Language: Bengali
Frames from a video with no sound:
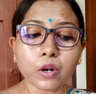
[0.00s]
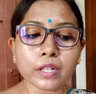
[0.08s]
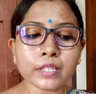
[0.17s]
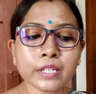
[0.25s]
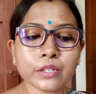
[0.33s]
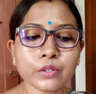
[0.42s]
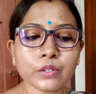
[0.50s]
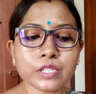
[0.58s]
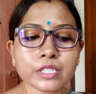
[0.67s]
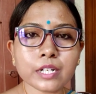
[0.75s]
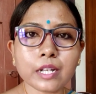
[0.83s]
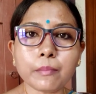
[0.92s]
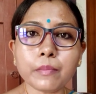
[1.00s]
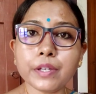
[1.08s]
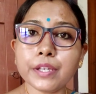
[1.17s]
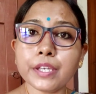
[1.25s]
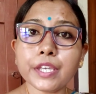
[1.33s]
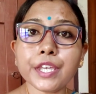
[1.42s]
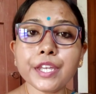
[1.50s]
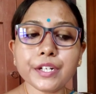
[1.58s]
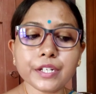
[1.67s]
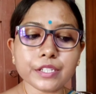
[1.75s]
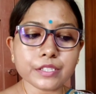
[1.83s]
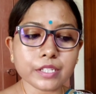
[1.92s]
পরাধীন হয়েছিলাম
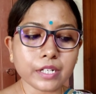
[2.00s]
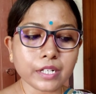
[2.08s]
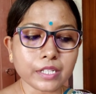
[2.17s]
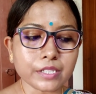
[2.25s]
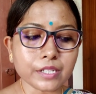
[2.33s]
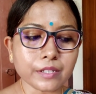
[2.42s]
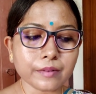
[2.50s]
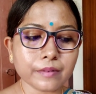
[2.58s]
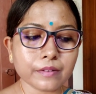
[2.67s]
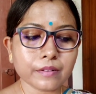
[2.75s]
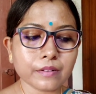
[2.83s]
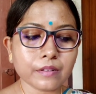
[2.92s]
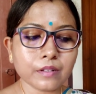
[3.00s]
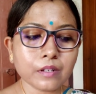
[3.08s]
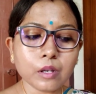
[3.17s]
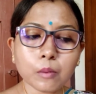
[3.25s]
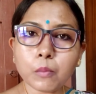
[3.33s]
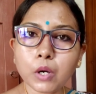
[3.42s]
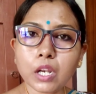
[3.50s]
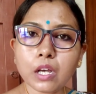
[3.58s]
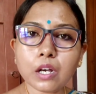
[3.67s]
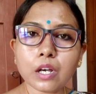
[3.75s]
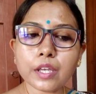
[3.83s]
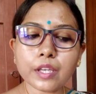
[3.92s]
ইংরেজদের কাছে বলা
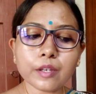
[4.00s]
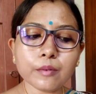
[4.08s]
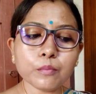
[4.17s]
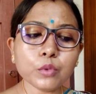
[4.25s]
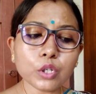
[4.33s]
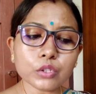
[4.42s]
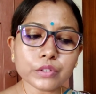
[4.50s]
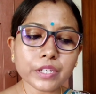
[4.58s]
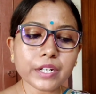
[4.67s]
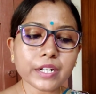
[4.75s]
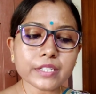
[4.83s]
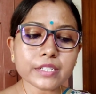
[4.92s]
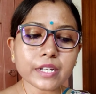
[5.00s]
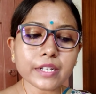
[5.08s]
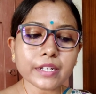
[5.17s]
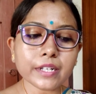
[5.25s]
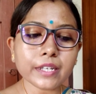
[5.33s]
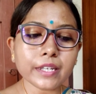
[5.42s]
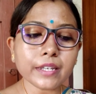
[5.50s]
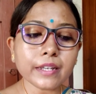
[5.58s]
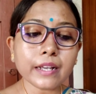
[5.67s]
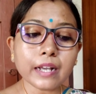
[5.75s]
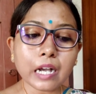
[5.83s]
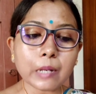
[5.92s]
হয় মূলত ইংরেজরাই নাকি
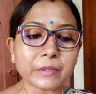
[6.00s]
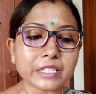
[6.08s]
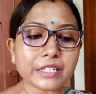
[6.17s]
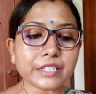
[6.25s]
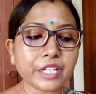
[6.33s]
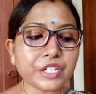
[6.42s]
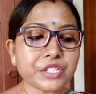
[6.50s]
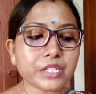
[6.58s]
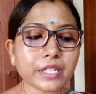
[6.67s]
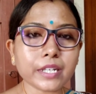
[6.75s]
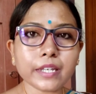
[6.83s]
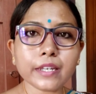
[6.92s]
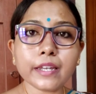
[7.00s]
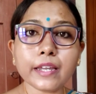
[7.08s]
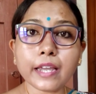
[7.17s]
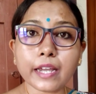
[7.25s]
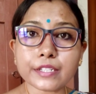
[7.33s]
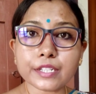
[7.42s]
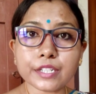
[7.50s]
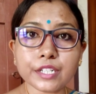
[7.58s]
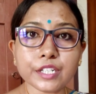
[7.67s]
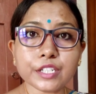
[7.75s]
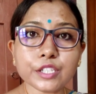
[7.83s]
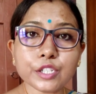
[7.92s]
আমাদের দেশটাকে একটা
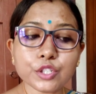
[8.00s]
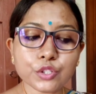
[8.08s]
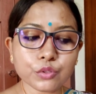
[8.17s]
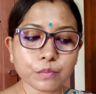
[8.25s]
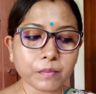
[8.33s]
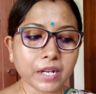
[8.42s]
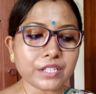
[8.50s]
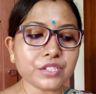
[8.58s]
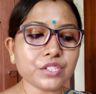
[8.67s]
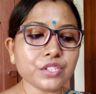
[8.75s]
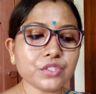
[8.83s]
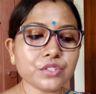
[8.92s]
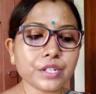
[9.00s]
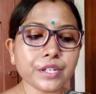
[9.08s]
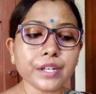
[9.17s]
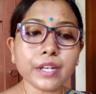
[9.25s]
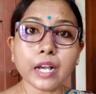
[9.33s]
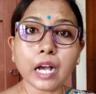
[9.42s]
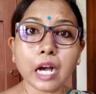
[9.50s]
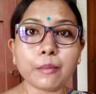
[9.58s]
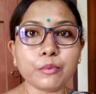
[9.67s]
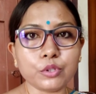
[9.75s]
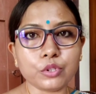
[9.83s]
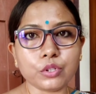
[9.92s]
নির্দিষ্ট মানচিত্রে
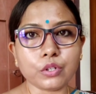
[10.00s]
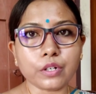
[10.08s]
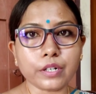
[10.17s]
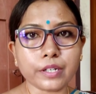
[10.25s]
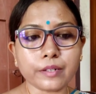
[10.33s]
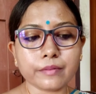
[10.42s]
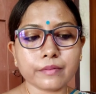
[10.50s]
আবদ্ধ করে